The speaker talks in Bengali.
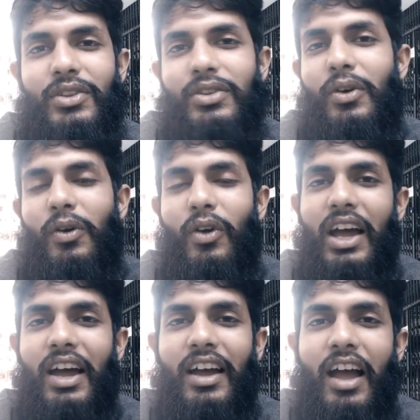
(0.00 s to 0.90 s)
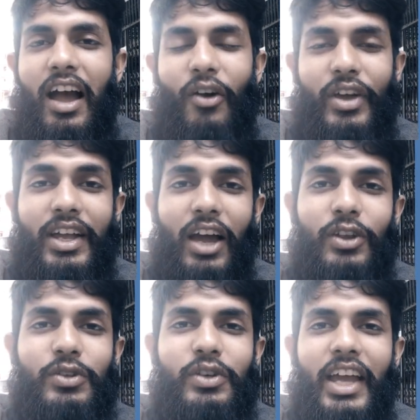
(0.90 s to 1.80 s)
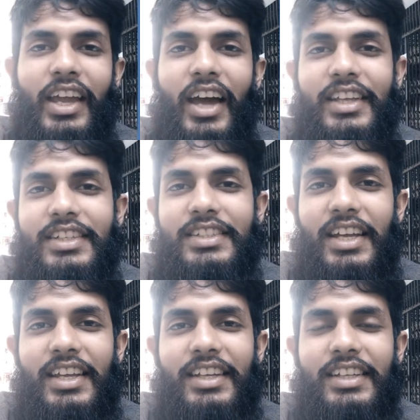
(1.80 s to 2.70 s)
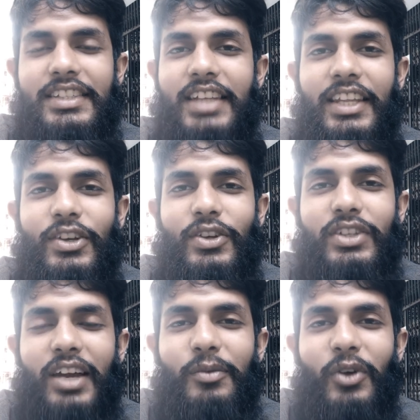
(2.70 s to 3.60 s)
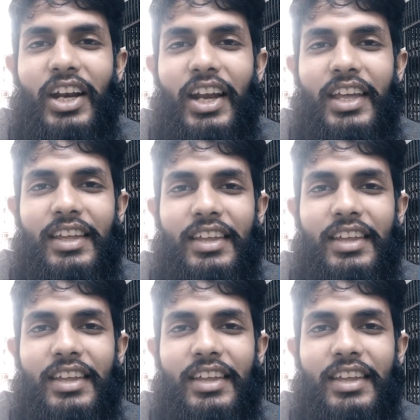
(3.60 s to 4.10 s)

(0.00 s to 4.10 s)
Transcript: তো ওরা ওই কালো দুনিয়ায় হারিয়ে যায় যাদের কথা আর মনে নেই